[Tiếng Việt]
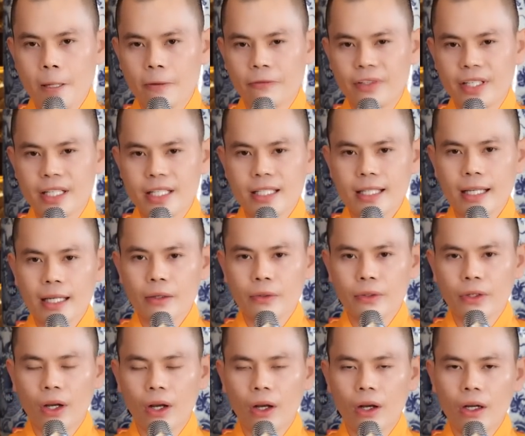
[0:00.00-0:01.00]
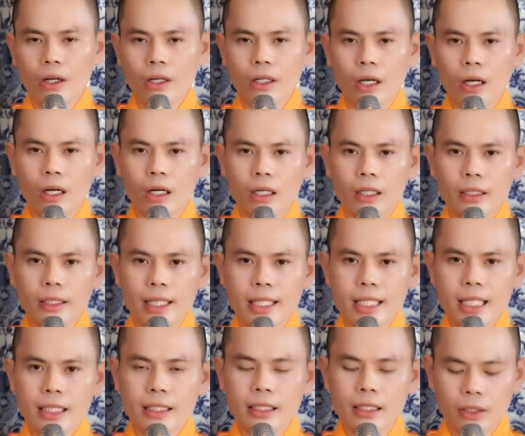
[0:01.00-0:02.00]
Vì sao nó có
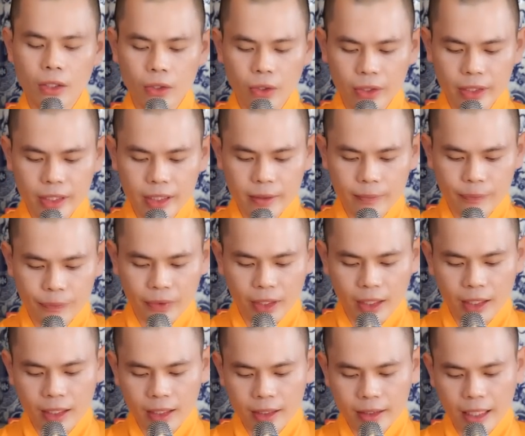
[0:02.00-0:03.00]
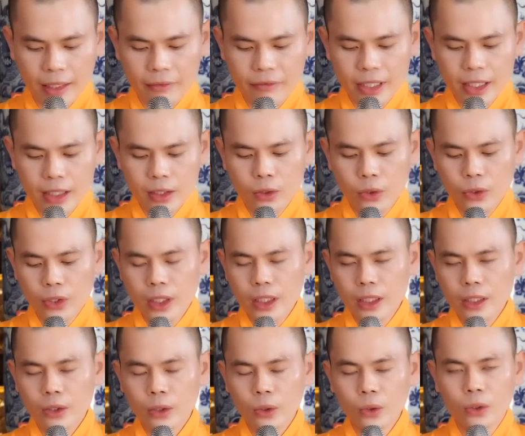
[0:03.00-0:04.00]
tính chất tương đối? Tại vì tùy
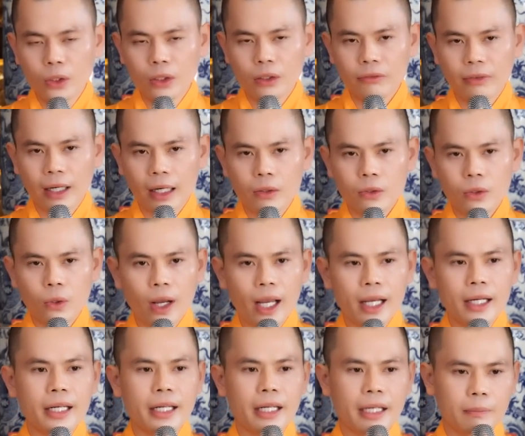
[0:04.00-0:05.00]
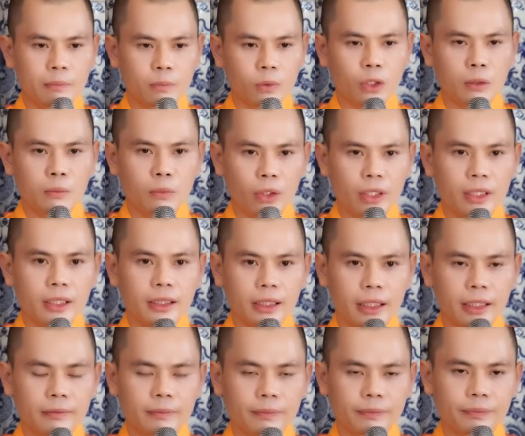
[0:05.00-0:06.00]
thuộc vào quan điểm của mỗi
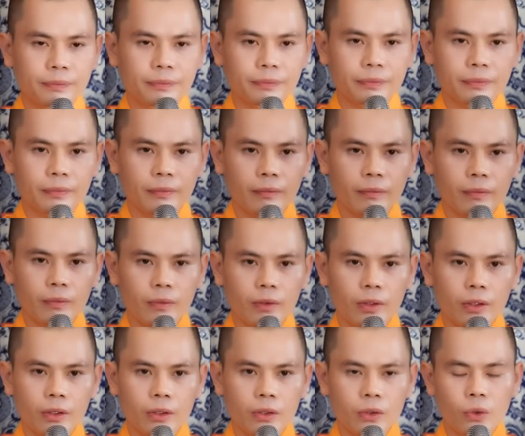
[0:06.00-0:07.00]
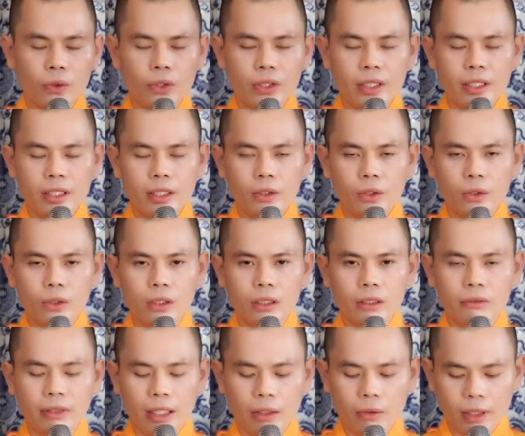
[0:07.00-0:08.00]
người, tùy
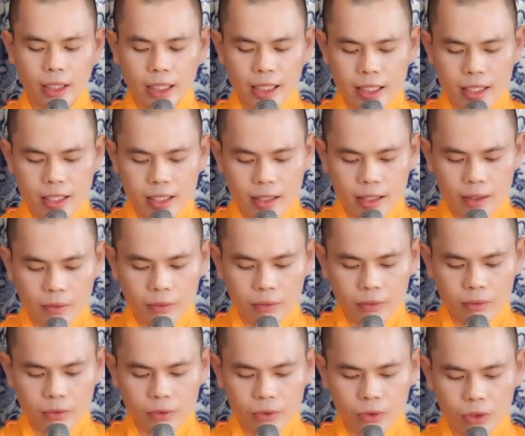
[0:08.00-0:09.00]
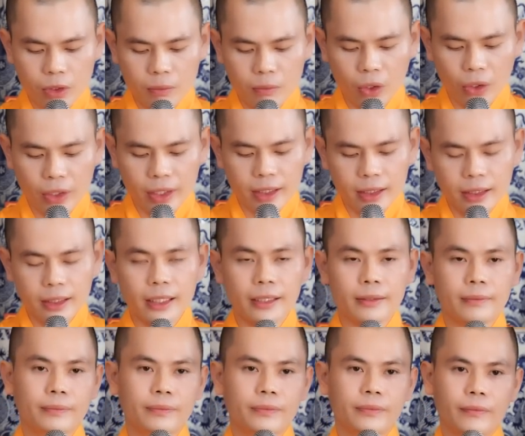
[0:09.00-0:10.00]
thuộc vào cách sống của mỗi
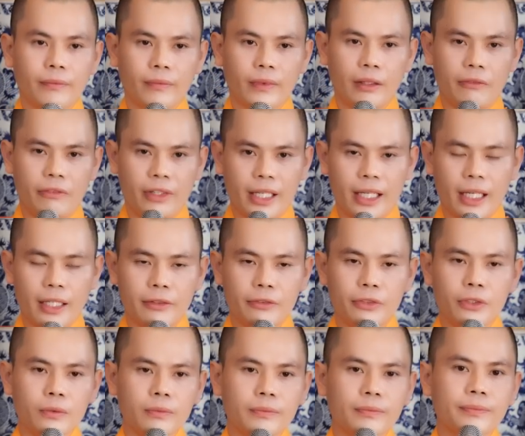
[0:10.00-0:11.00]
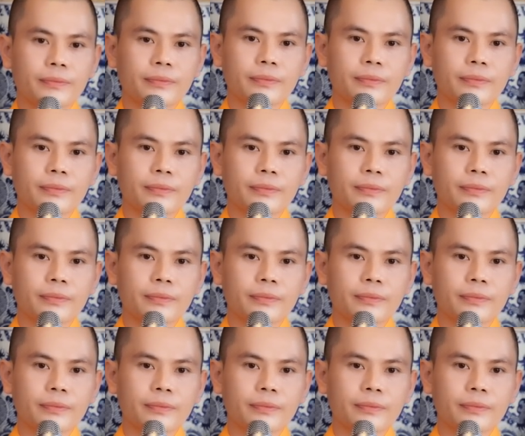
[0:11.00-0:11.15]
người về hạnh phúc.